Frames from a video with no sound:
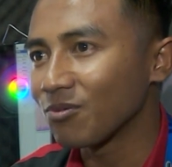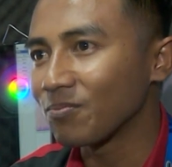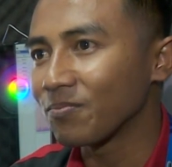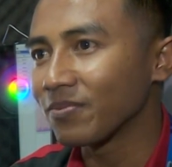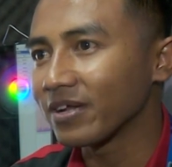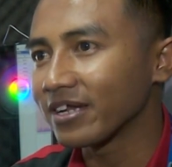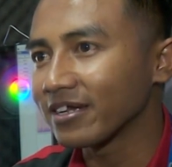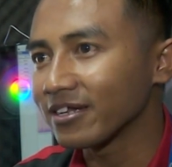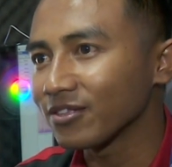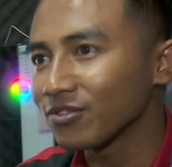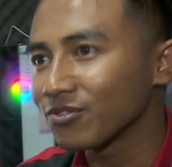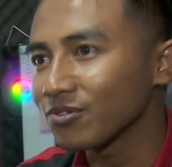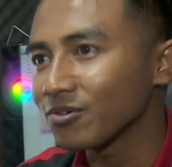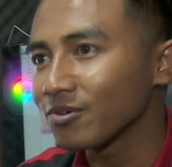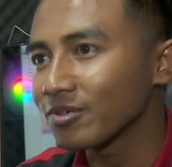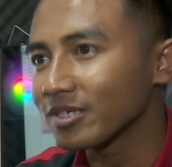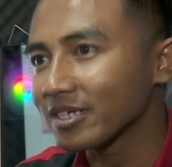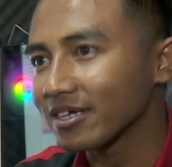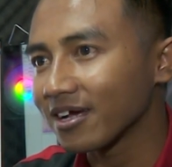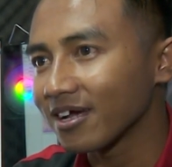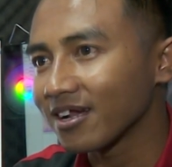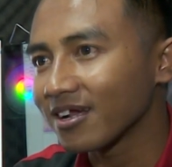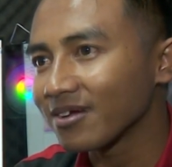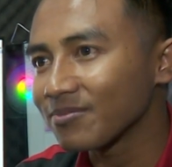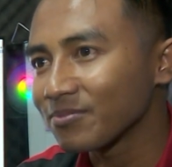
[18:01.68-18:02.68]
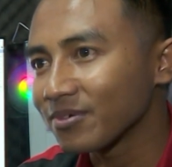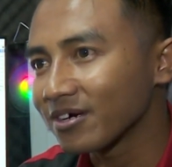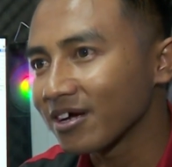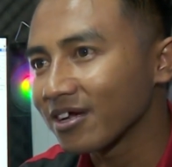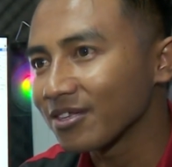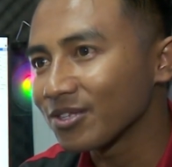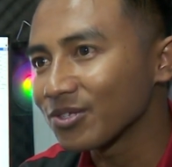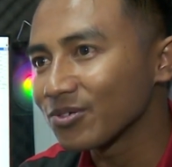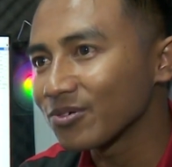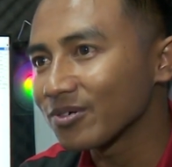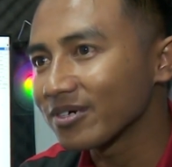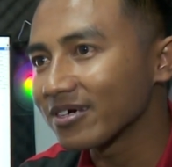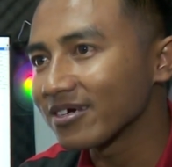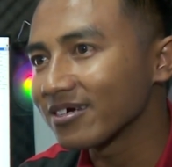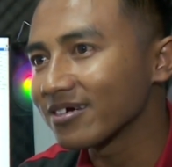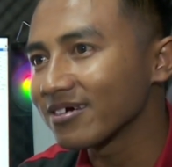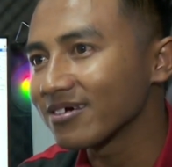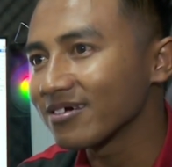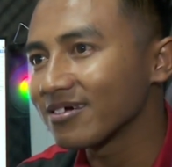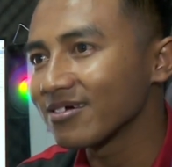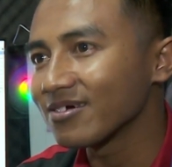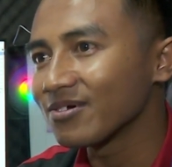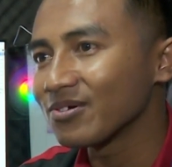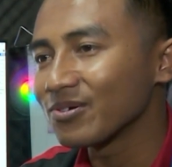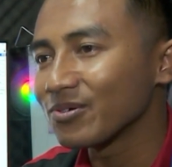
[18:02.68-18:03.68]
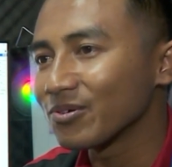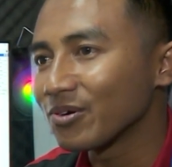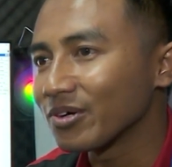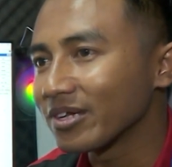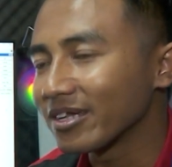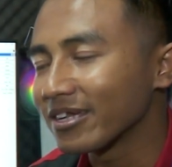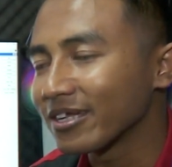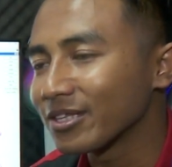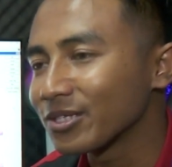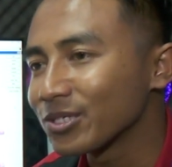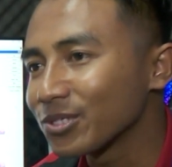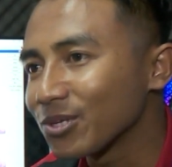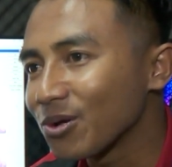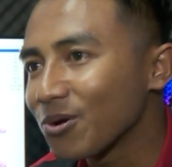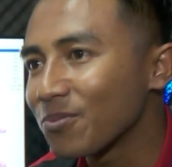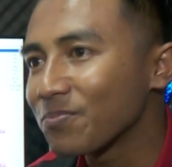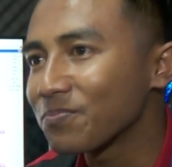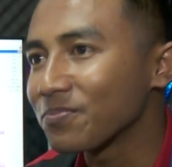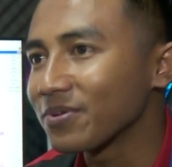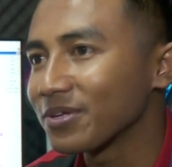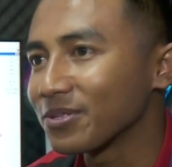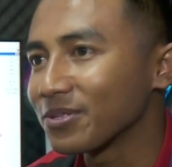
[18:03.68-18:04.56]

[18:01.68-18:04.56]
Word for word: offline itu sekarang mengacu ke online shop.